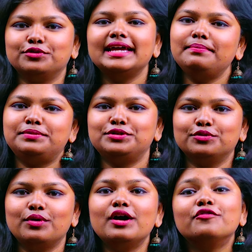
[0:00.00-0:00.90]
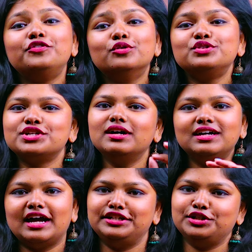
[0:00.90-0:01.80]
டைப் டூ ஃப்யூச்சர்
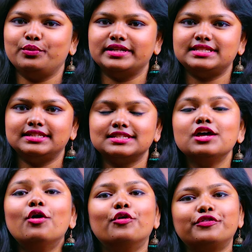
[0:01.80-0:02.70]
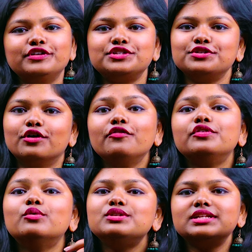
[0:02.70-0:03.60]
கண்டினியூவஸ் டென்ஸ் ஒரு விஷயம்
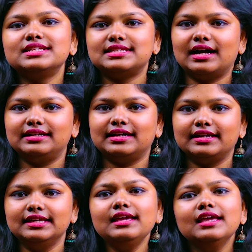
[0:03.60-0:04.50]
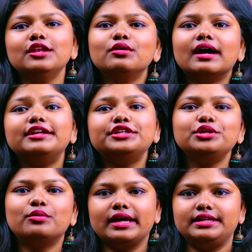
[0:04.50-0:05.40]
ஃப்யூச்சரில் ஸ்டார்ட் ஆகி இன்னும்
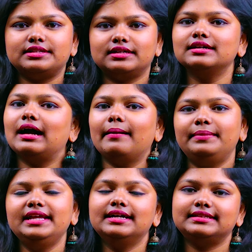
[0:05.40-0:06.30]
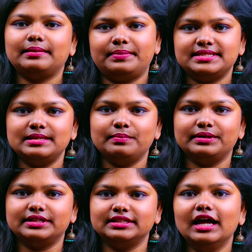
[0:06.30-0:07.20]
கண்டினியூ ஆகிட்டு இருக்கு அப்படிங்கிறத ரெப்ரசென்ட்
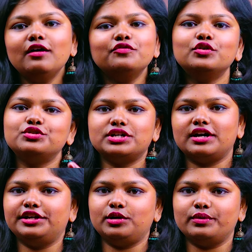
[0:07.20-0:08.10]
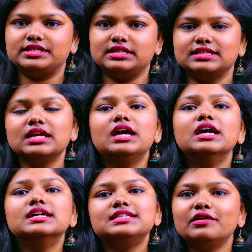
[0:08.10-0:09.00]
பண்ணுறது தான் ஃப்யூச்சர் கண்டினியூவஸ் டென்ஸ்
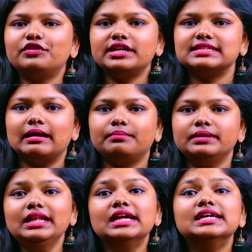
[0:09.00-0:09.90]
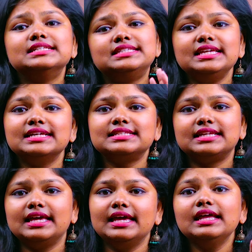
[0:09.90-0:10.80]
சே ஃபார் எக்ஸாம்பிள்
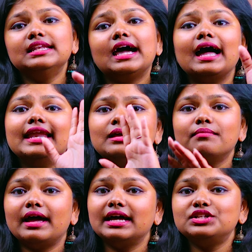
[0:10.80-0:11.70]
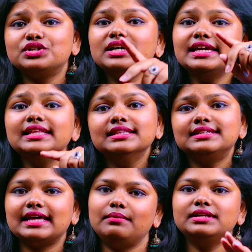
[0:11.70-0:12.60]
சிஎஸ்கே நாளைக்கு மேட்சை இந்த
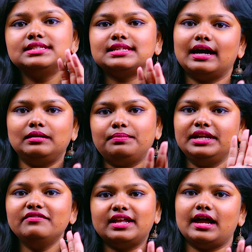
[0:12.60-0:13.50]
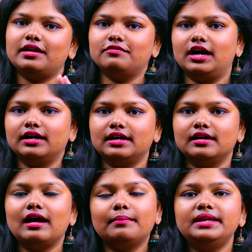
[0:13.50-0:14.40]
டைமில் ஸ்டார்ட் பண்ணி விளாடுவாங்க
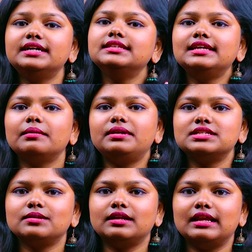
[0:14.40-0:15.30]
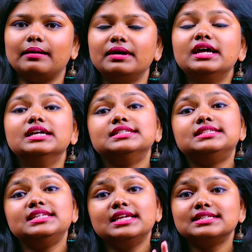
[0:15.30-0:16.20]
அப்படிங்கிறது நீங்கள் எப்படி சொல்லலாம்
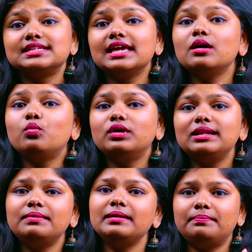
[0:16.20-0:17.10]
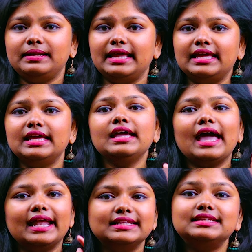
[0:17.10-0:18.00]
சிஎஸ்கே வில் பி பிளேயிங்
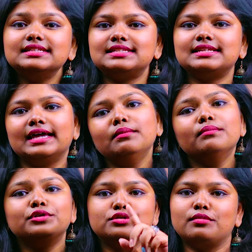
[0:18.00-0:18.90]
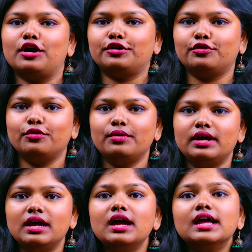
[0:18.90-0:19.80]
அட் திஸ் டைம் டுமாரோ
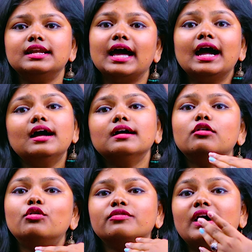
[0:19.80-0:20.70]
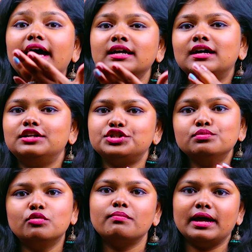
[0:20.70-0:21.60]
நான் ஒரு வாரம் கழித்து
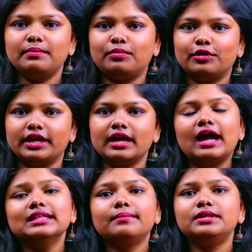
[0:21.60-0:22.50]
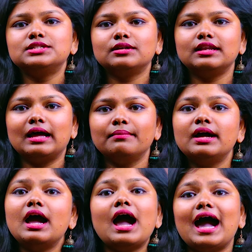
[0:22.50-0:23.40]
மும்பை போகிறேன் அதை எப்படி சொல்லலாம்
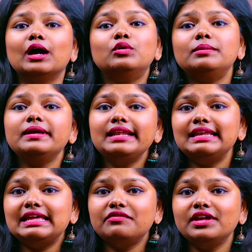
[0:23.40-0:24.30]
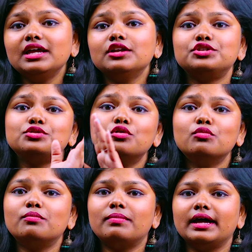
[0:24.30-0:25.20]
ஐ வில் பி லீவிங் டு
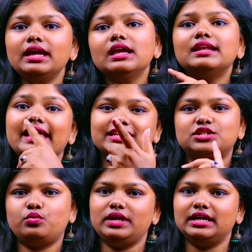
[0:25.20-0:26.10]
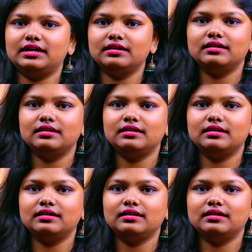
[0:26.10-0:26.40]
மும்பை நெக்ஸ்ட் வீக்